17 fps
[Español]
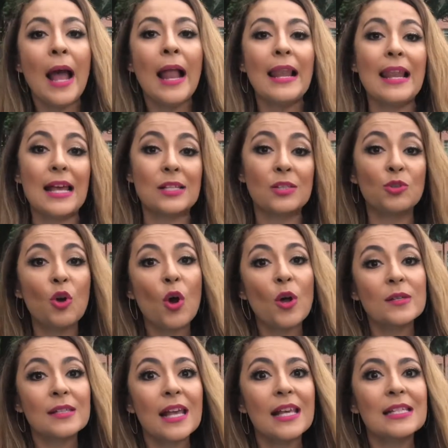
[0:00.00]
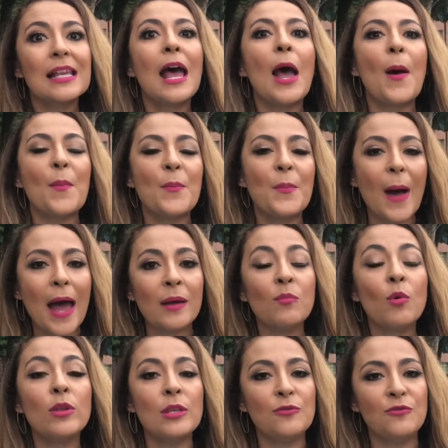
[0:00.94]
las cosas van
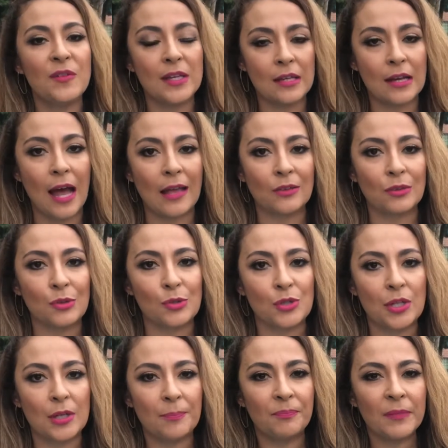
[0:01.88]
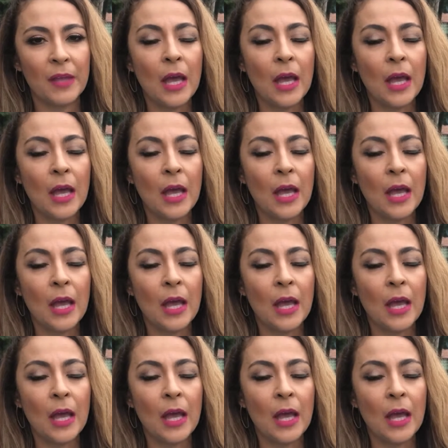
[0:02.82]
modificándose.